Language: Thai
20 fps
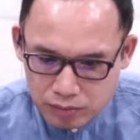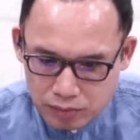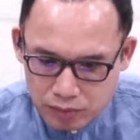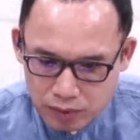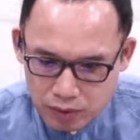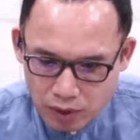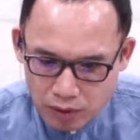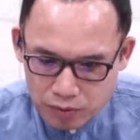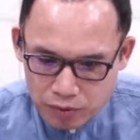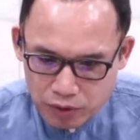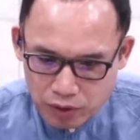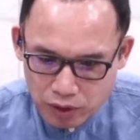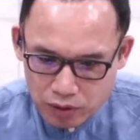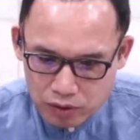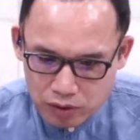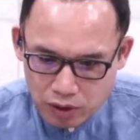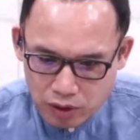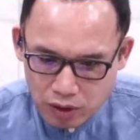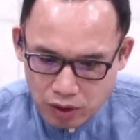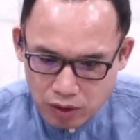ตอบสนอง
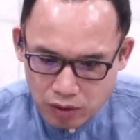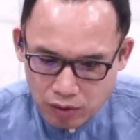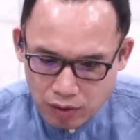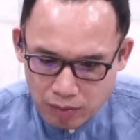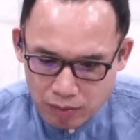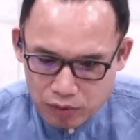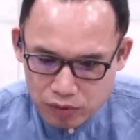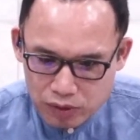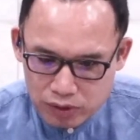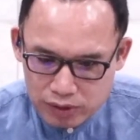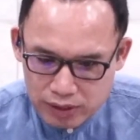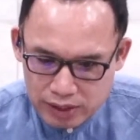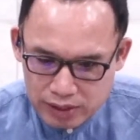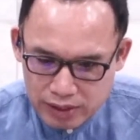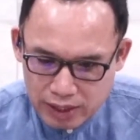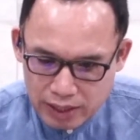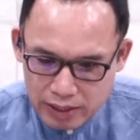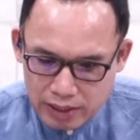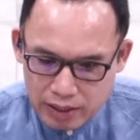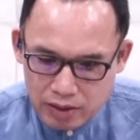ต่อความรู้สึกเสียใจ
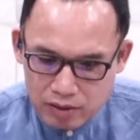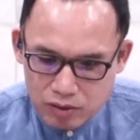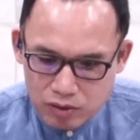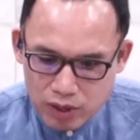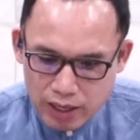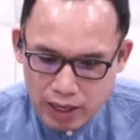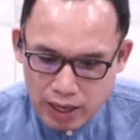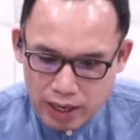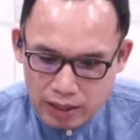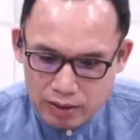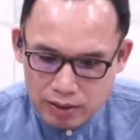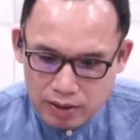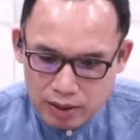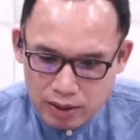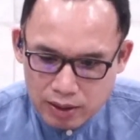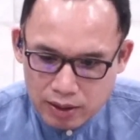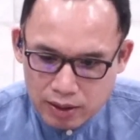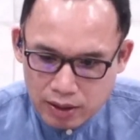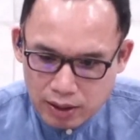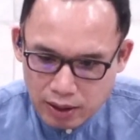นั้น ด้วยการ
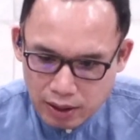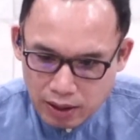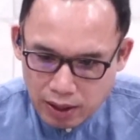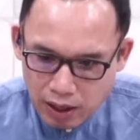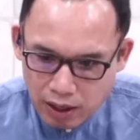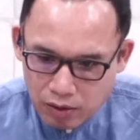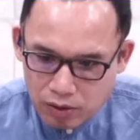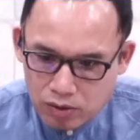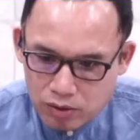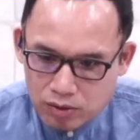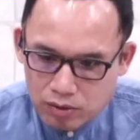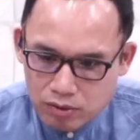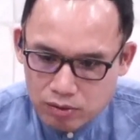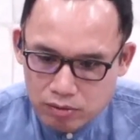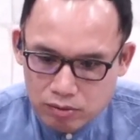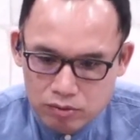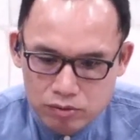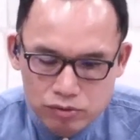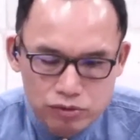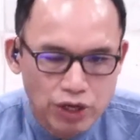เขา
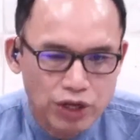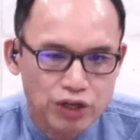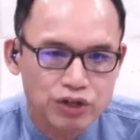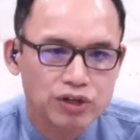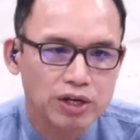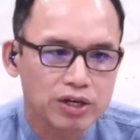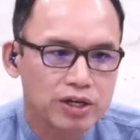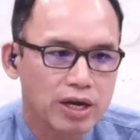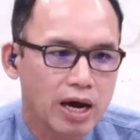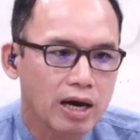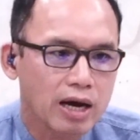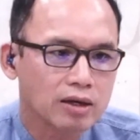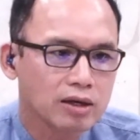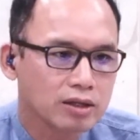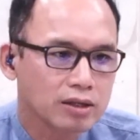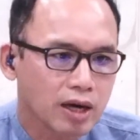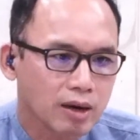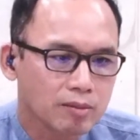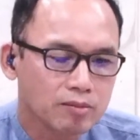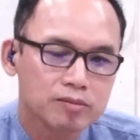เซ็นสัญญาเลย
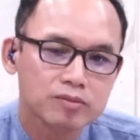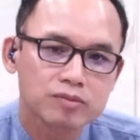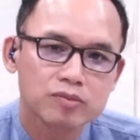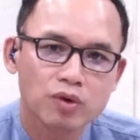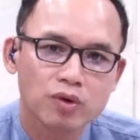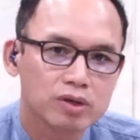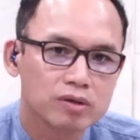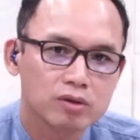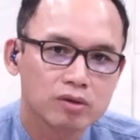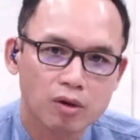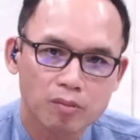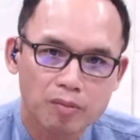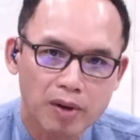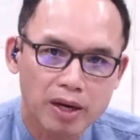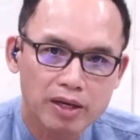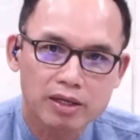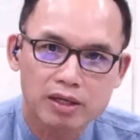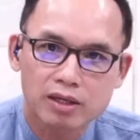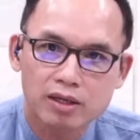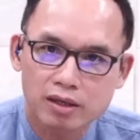ทำต่อไป
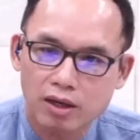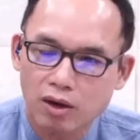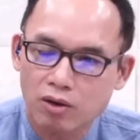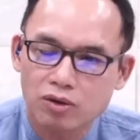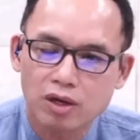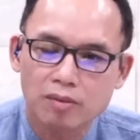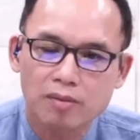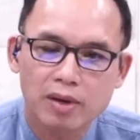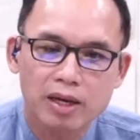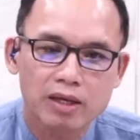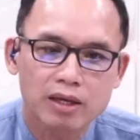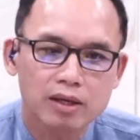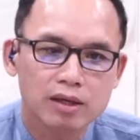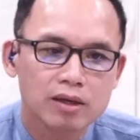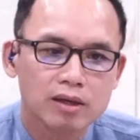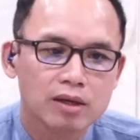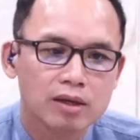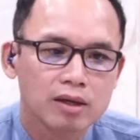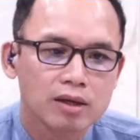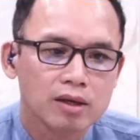นี้เราจะไม่
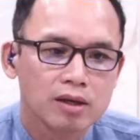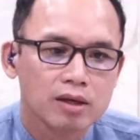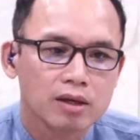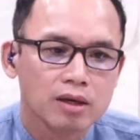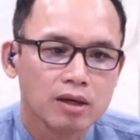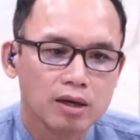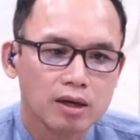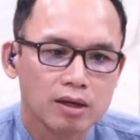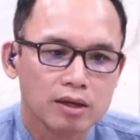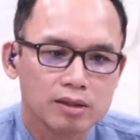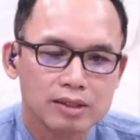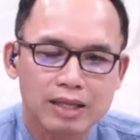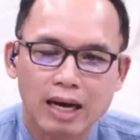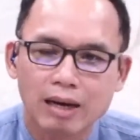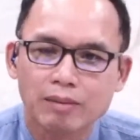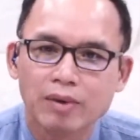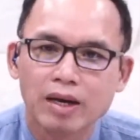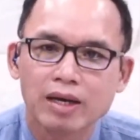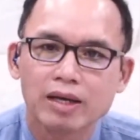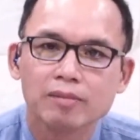
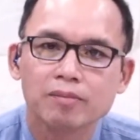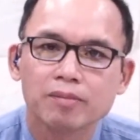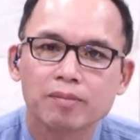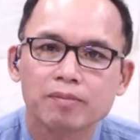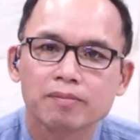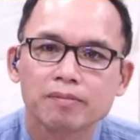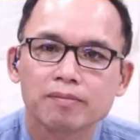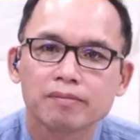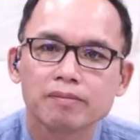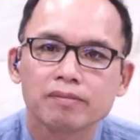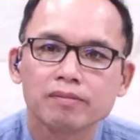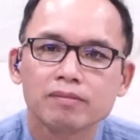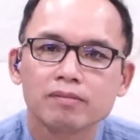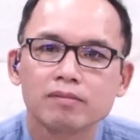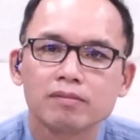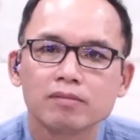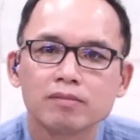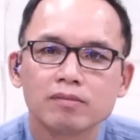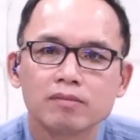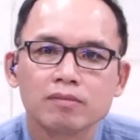ทำให้
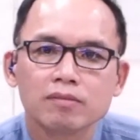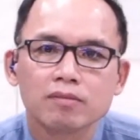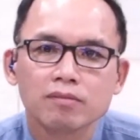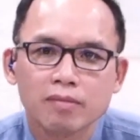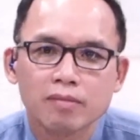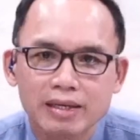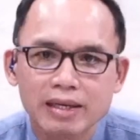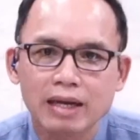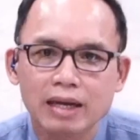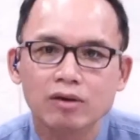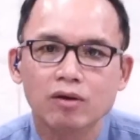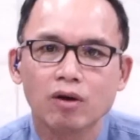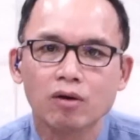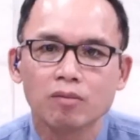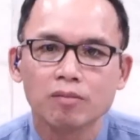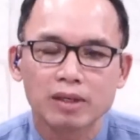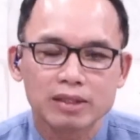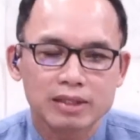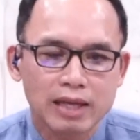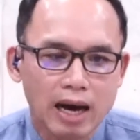บัญญัติของพ
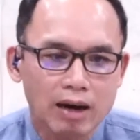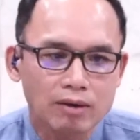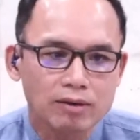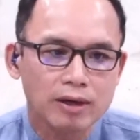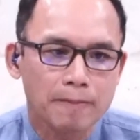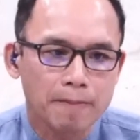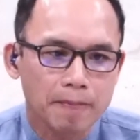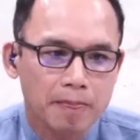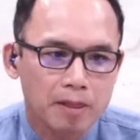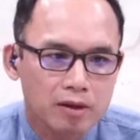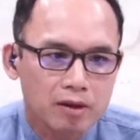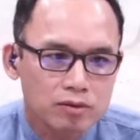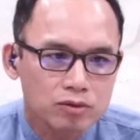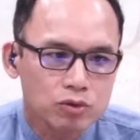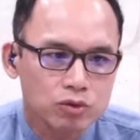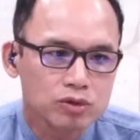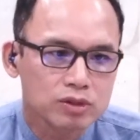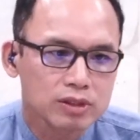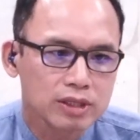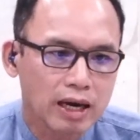ระเจ้าเนี่ยสูญ
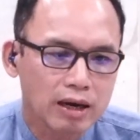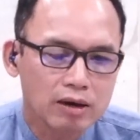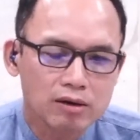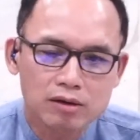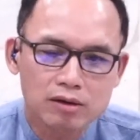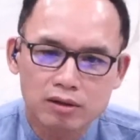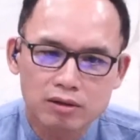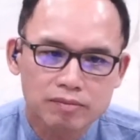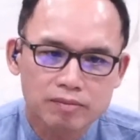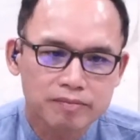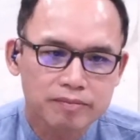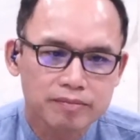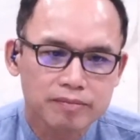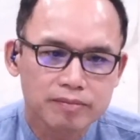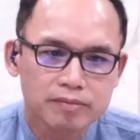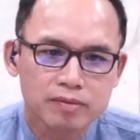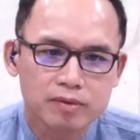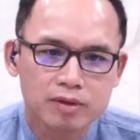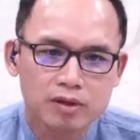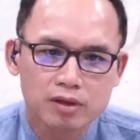เสียหรือ
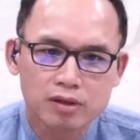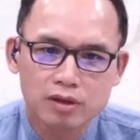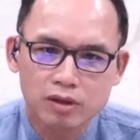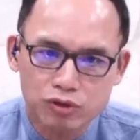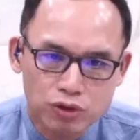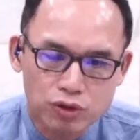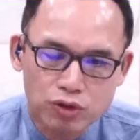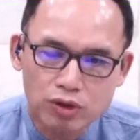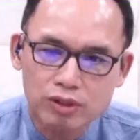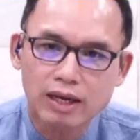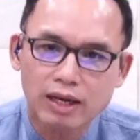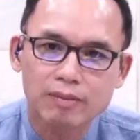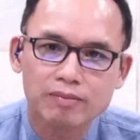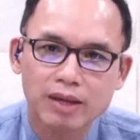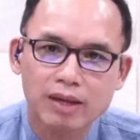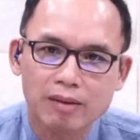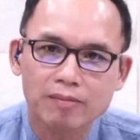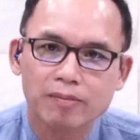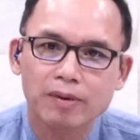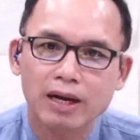คือเราจะต้องทำ
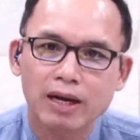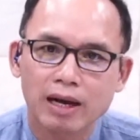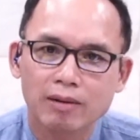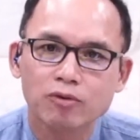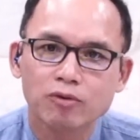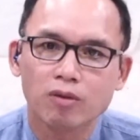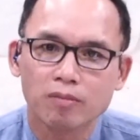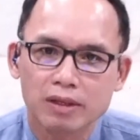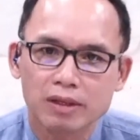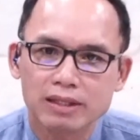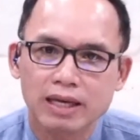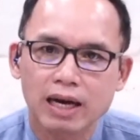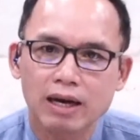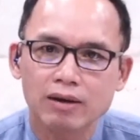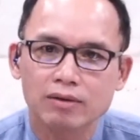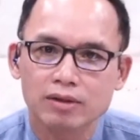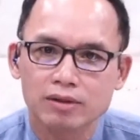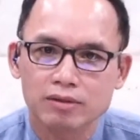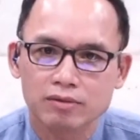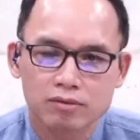ตามพระคำของพระเจ้า
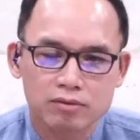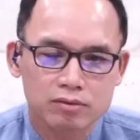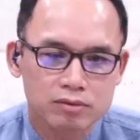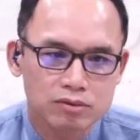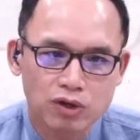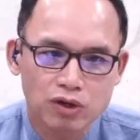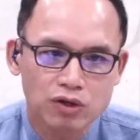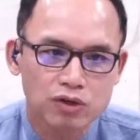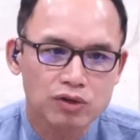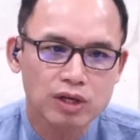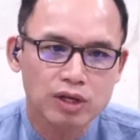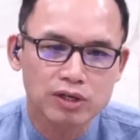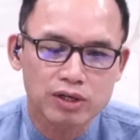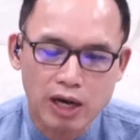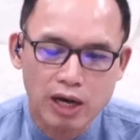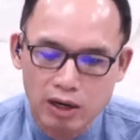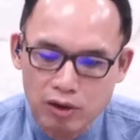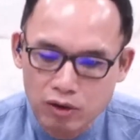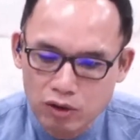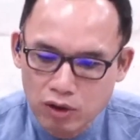เนี่ยเซ็นสัญญา
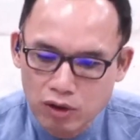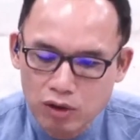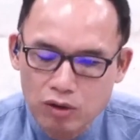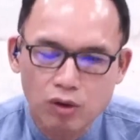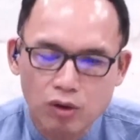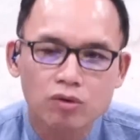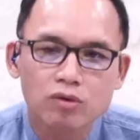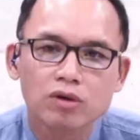แล้วก็ลง